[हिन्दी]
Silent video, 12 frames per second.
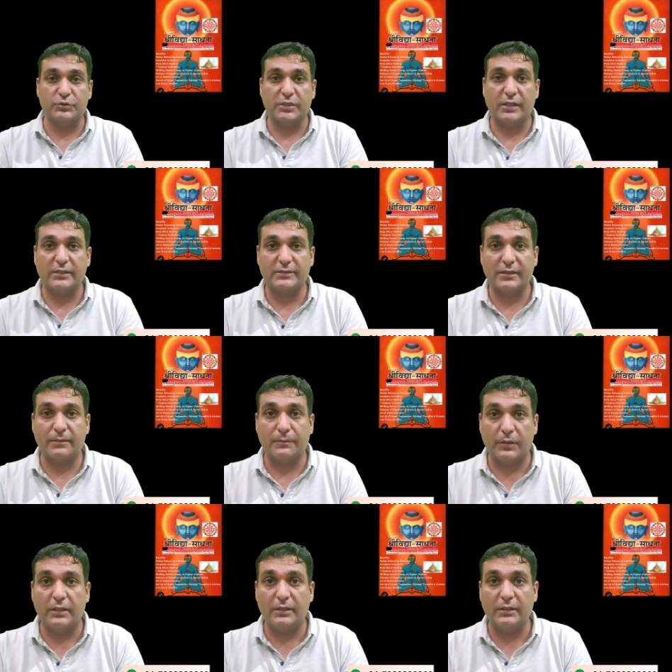पूछा कि सर
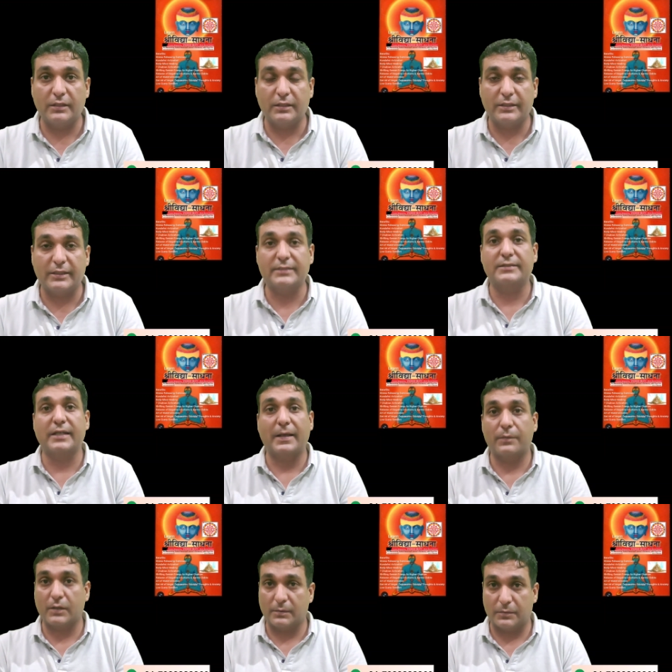बल किस
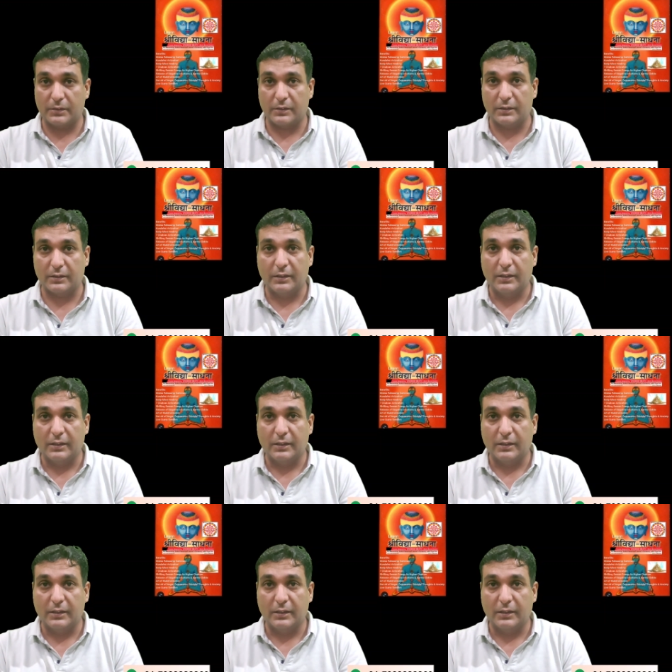टाइप का बल